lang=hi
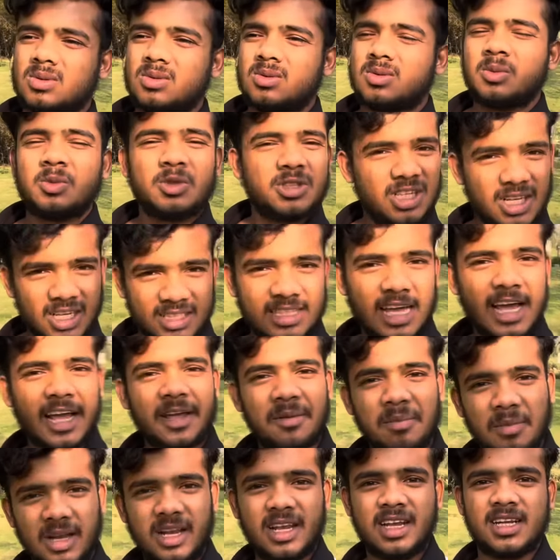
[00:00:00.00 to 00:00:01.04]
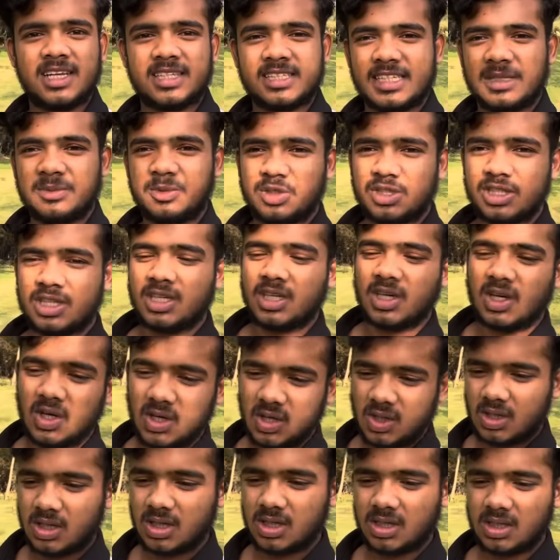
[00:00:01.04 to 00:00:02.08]
तो मुझे लगता है कि मिल लेना चाहिए मुझे
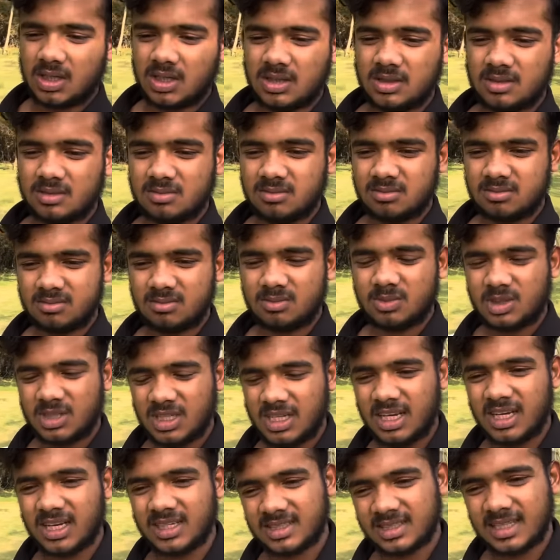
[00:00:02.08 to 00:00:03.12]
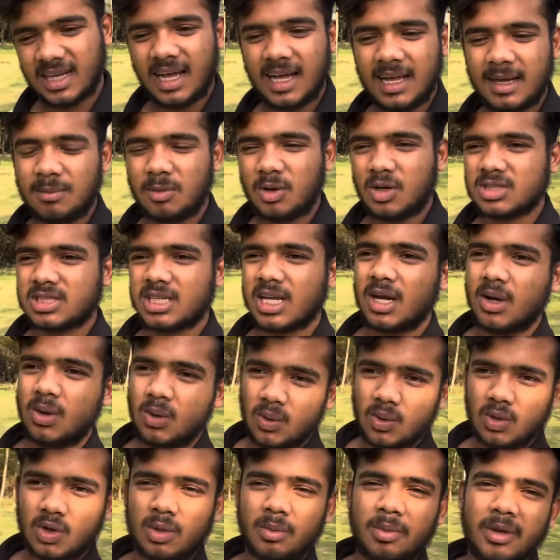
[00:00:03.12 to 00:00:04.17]
और मुझे लगता है बहुत सारे
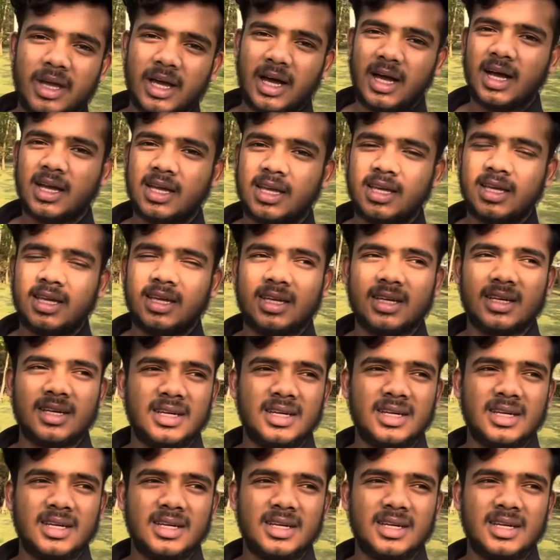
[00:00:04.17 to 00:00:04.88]
लोगों ने भी कहा कि